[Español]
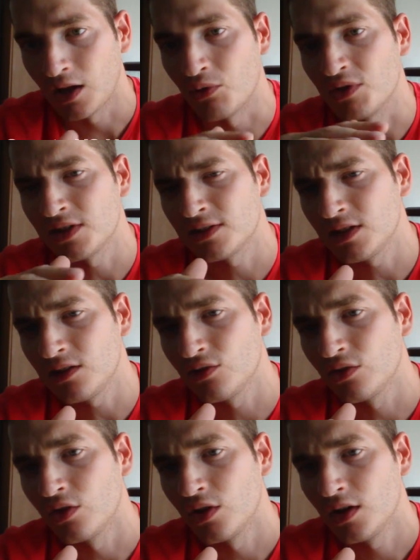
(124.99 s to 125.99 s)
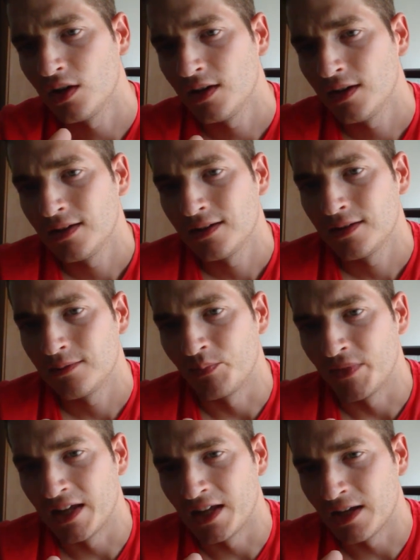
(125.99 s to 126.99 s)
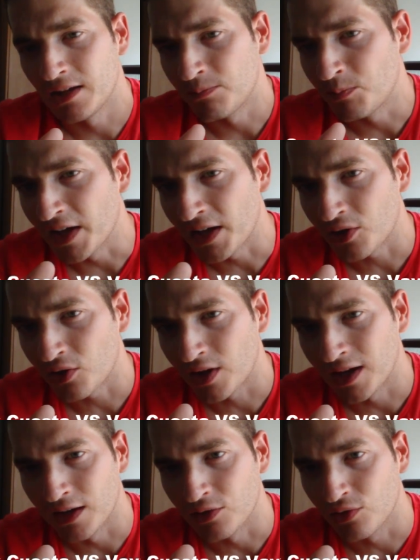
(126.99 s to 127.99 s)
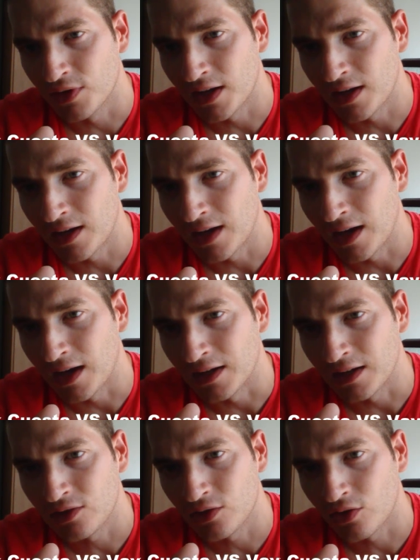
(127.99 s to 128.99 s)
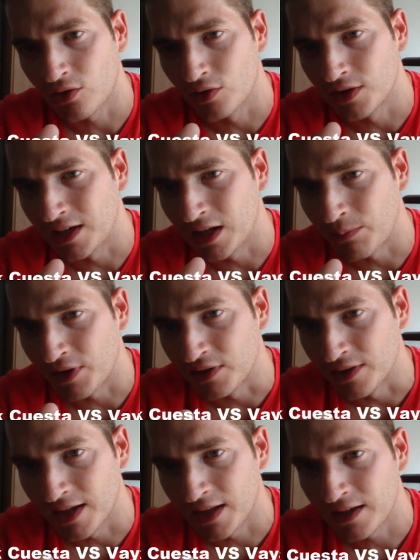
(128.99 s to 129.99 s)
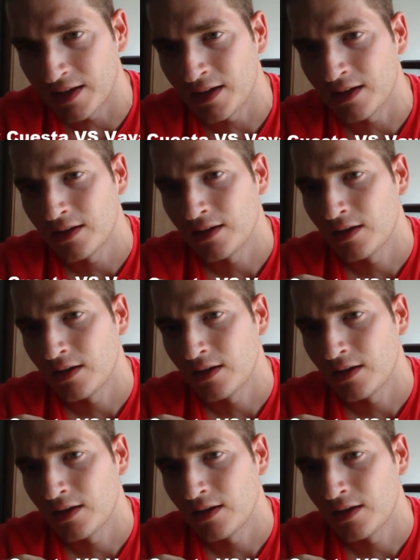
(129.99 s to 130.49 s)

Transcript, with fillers: Que hubiese sido de perros que ayudan a niños con discapacidades,